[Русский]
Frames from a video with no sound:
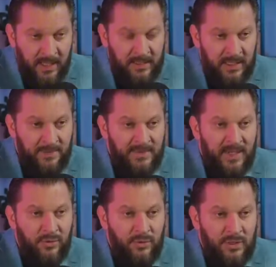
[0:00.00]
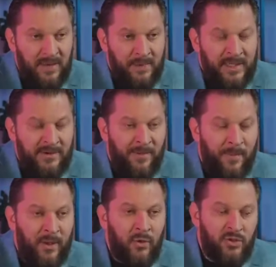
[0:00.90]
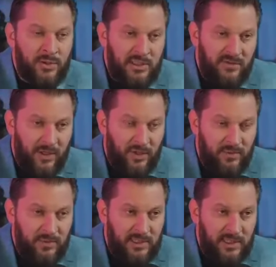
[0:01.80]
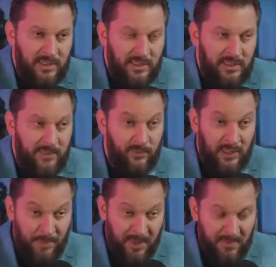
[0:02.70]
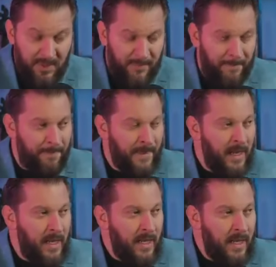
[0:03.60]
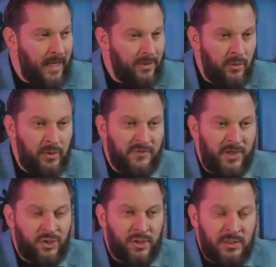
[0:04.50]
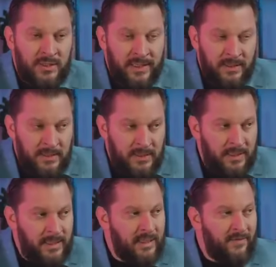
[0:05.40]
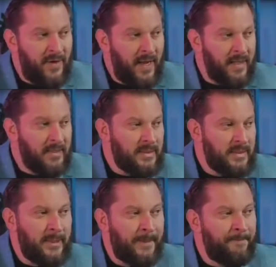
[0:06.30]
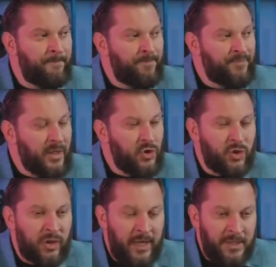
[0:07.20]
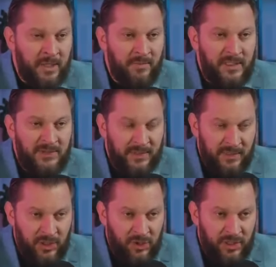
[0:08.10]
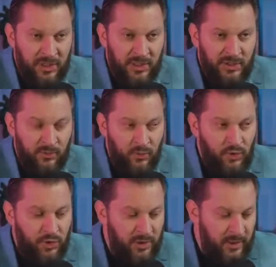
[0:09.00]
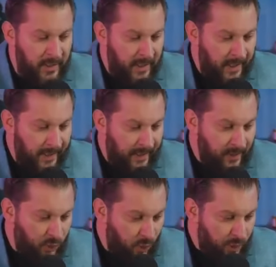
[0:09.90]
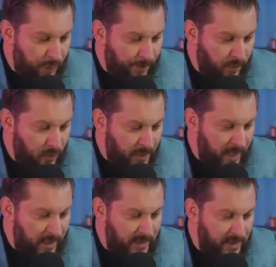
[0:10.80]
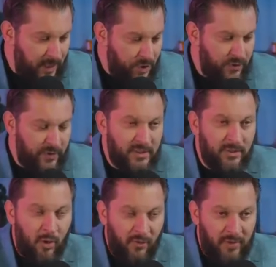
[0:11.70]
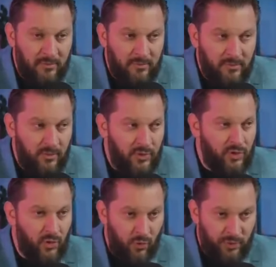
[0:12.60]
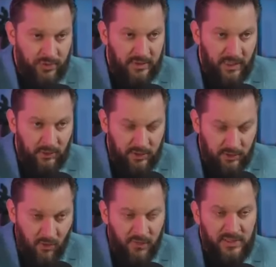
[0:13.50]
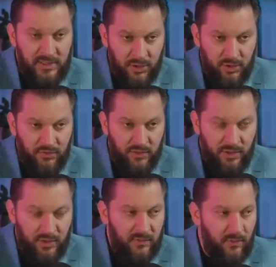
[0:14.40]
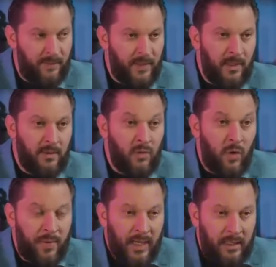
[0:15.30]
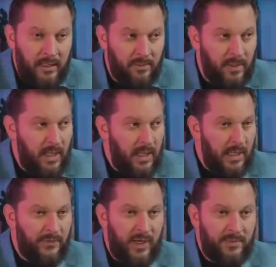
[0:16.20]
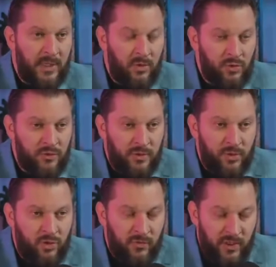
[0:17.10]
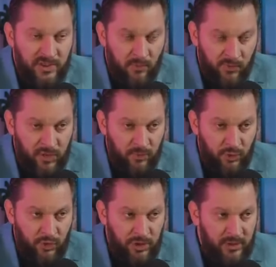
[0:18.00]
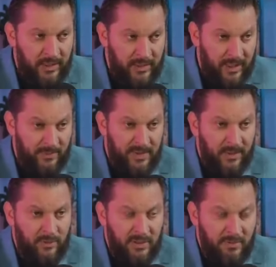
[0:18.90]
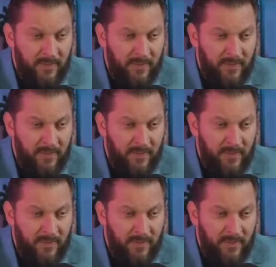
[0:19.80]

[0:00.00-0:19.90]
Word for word: это абсолютная противоположность вашим ценностям. Например, одной из ваших ценностей является желание быть в отношениях с мужчиной, который умеет сдерживать слово. То есть он дает слово и сдерживает его но при этом вы обнаруживаете, что вас, ваш мужчина – это абсолютный